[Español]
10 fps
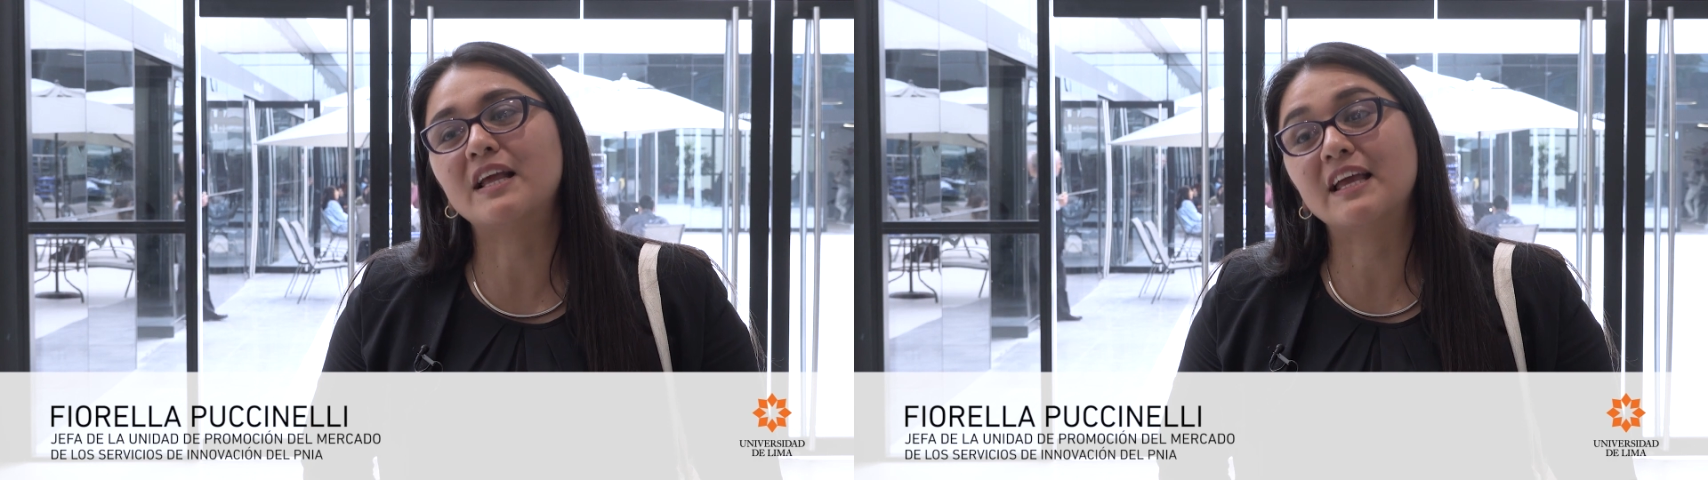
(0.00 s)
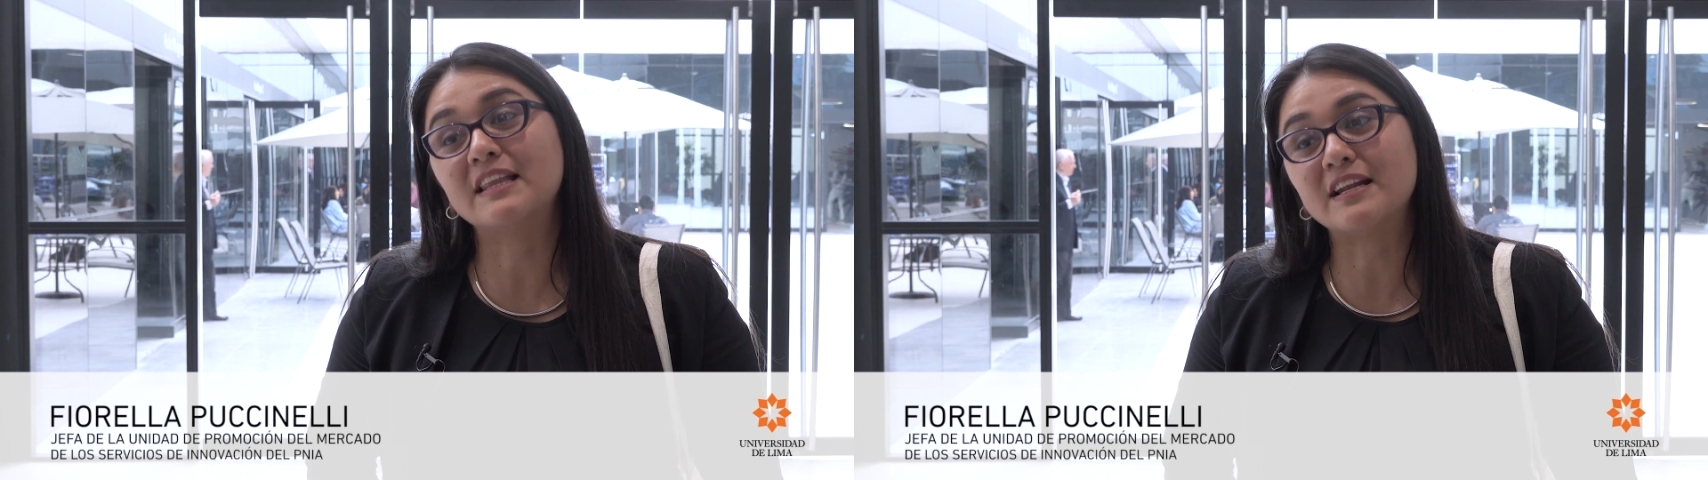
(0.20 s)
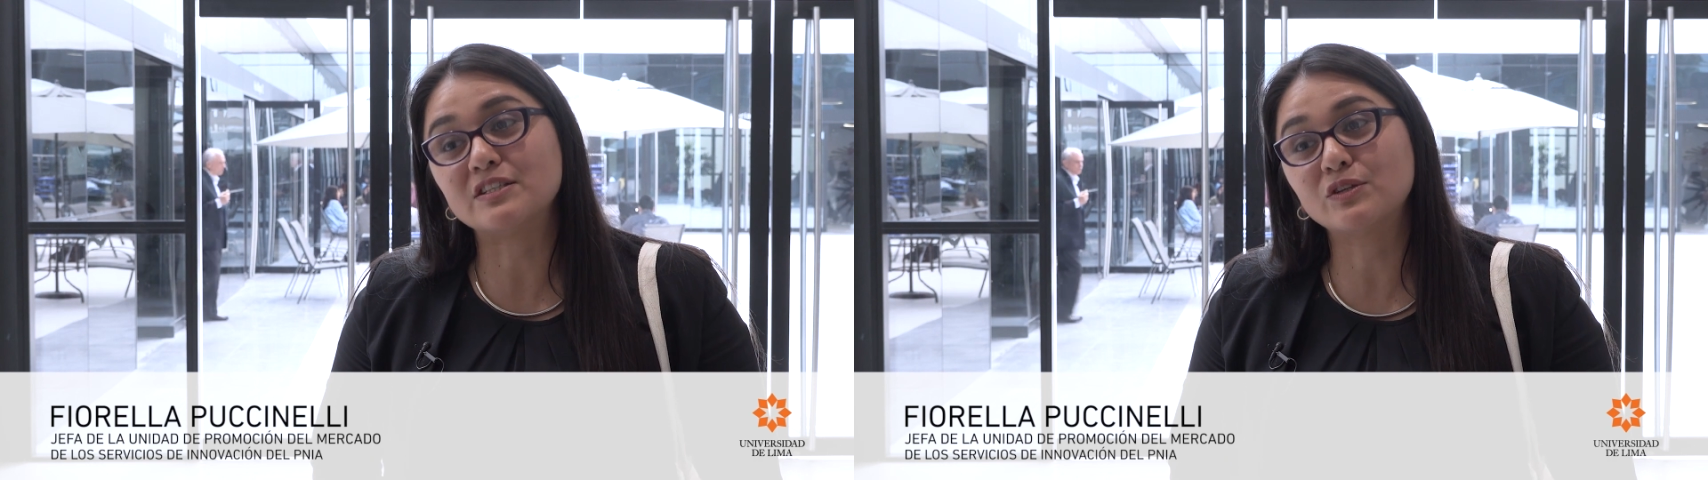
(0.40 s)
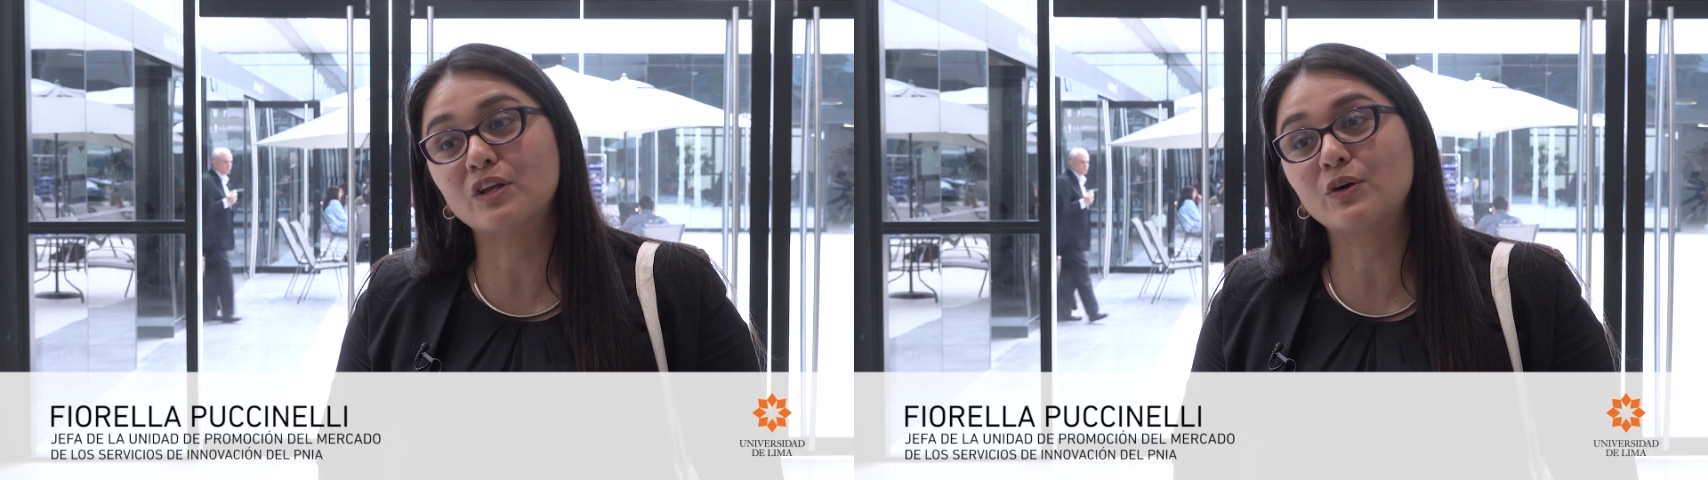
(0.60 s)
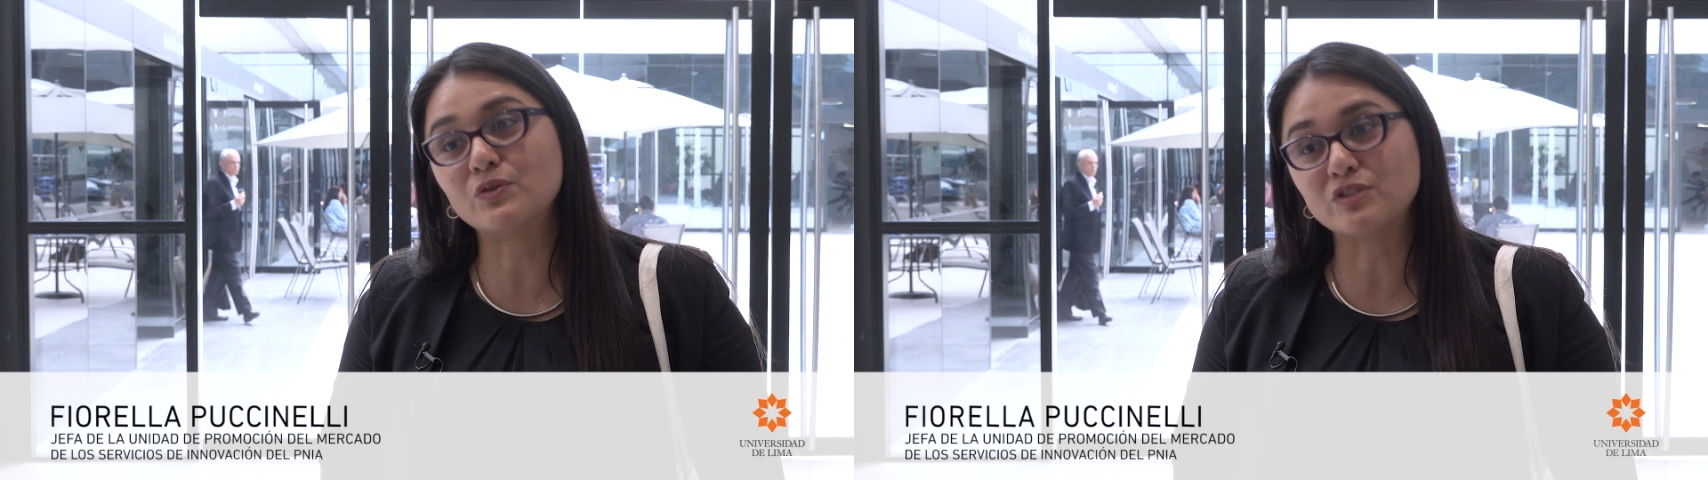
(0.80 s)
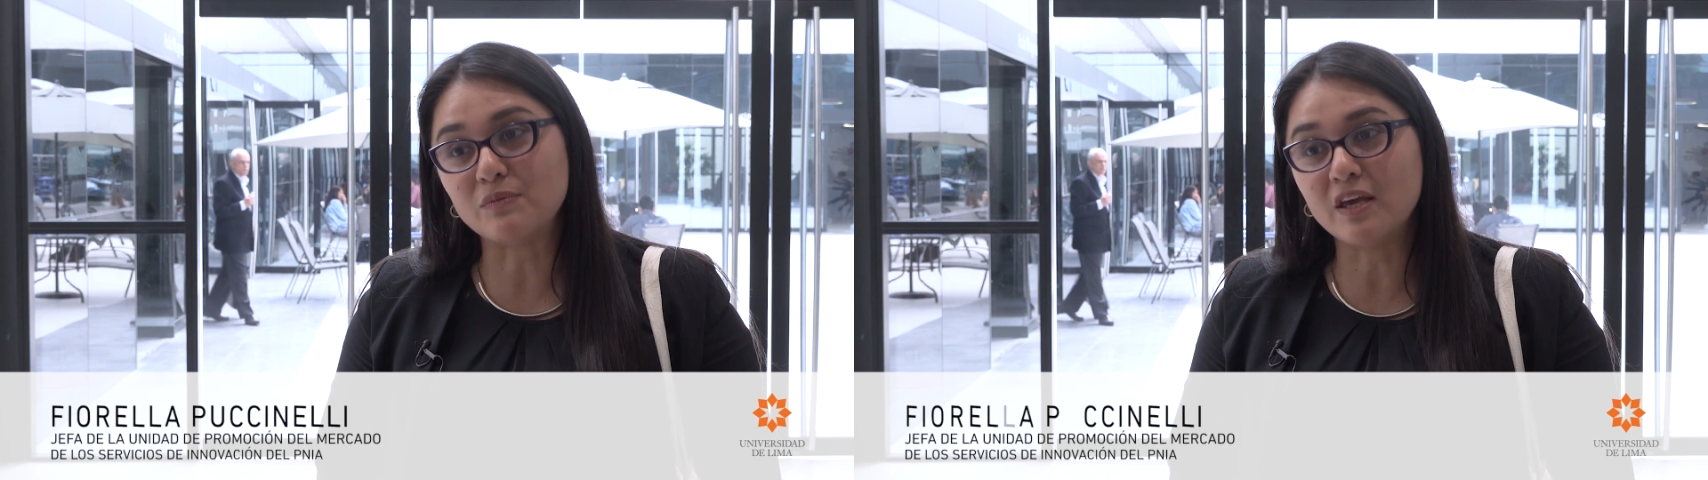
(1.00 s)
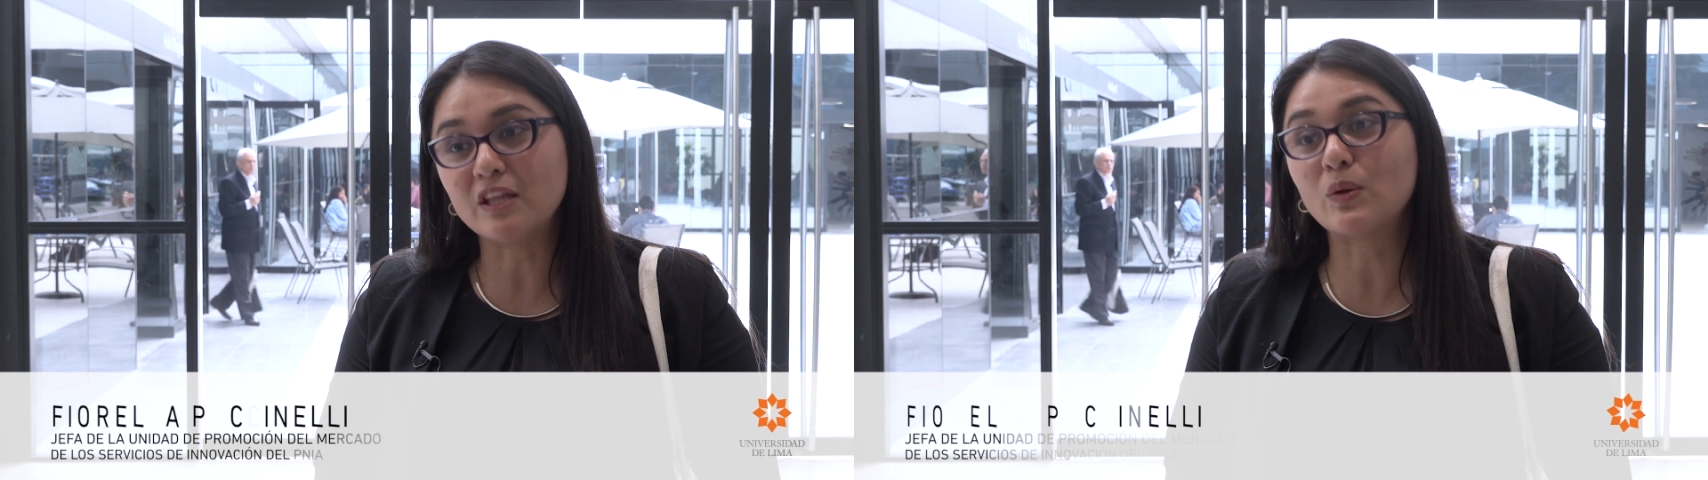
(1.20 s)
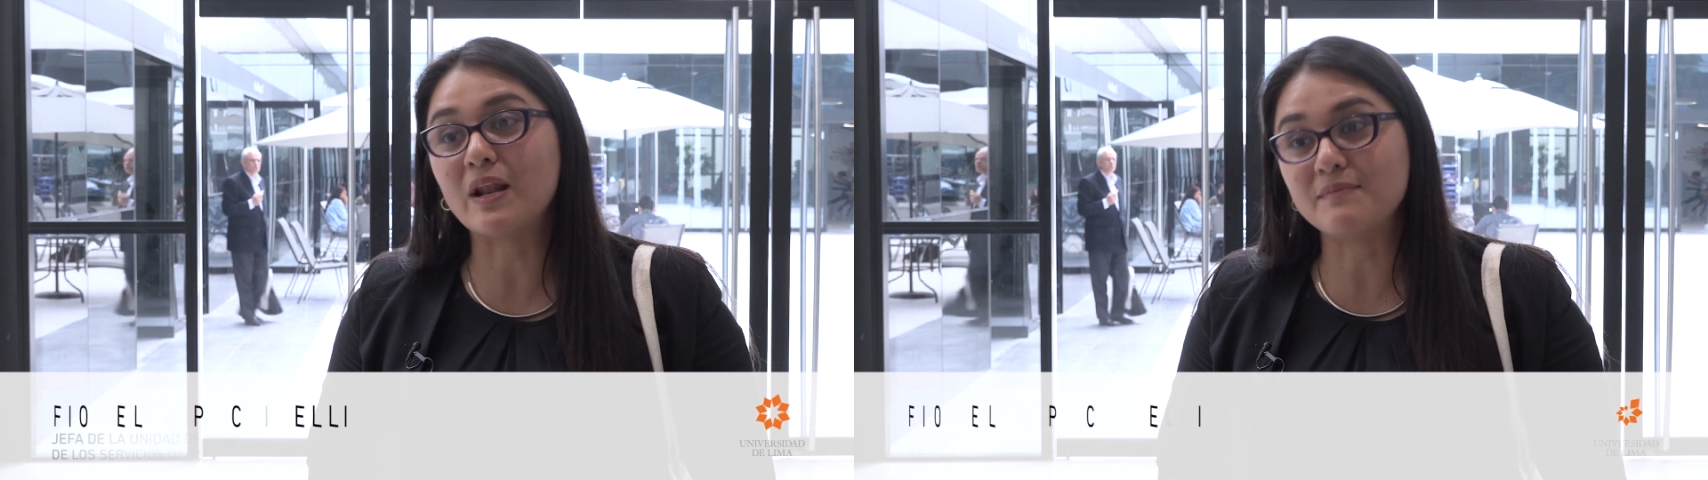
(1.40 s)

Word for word: la generación de conocimiento,